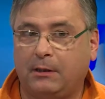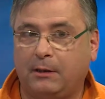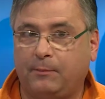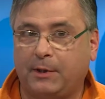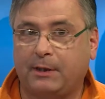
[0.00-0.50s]

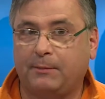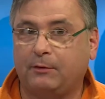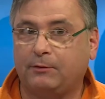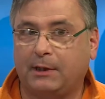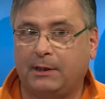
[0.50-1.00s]
después
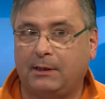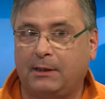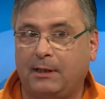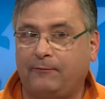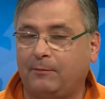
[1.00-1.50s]
repercuten en
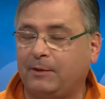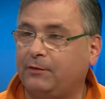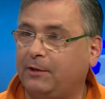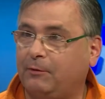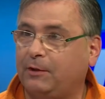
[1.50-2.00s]
la
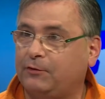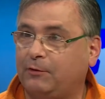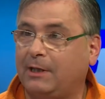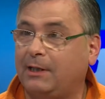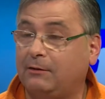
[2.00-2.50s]
formación de buenos
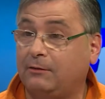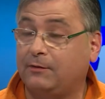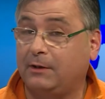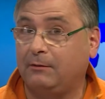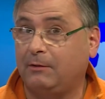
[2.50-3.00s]
ciudadanos
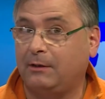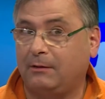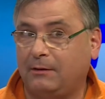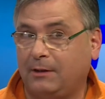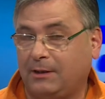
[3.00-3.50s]
y bueno,
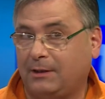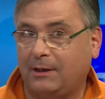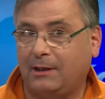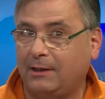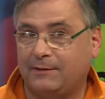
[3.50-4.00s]

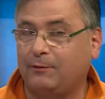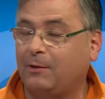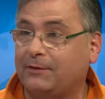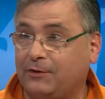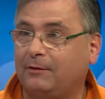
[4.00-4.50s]
este, es
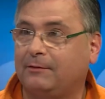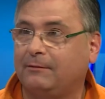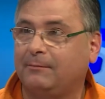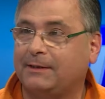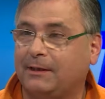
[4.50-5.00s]
educación,
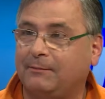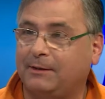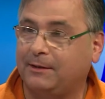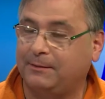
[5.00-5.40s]
básicamente.